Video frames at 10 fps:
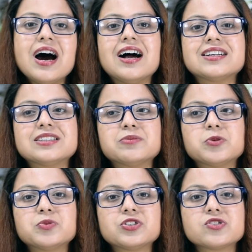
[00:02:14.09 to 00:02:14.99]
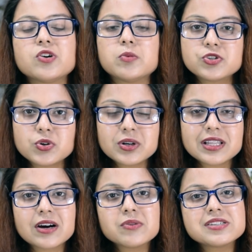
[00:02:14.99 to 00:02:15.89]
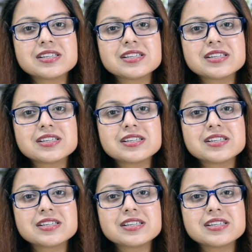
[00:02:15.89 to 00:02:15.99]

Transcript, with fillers: আর যেটা বলবো সেটা হচ্ছে অবশ্যই করে দেখো